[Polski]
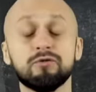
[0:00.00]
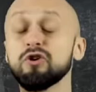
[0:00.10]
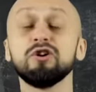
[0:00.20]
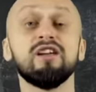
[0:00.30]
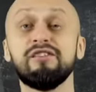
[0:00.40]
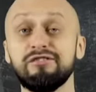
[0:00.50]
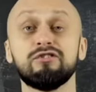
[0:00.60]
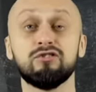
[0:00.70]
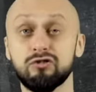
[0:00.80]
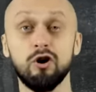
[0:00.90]
to jest
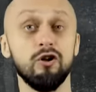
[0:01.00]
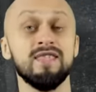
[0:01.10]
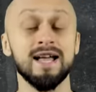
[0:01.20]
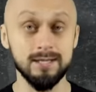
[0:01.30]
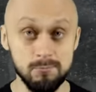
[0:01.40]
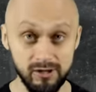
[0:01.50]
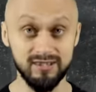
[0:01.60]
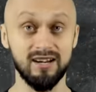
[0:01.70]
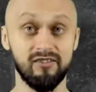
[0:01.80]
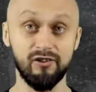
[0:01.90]
to, na tym się
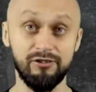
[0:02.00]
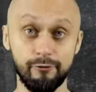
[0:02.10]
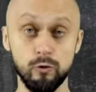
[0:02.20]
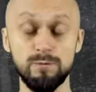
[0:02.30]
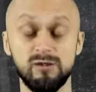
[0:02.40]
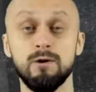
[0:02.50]
teraz chcę skupić,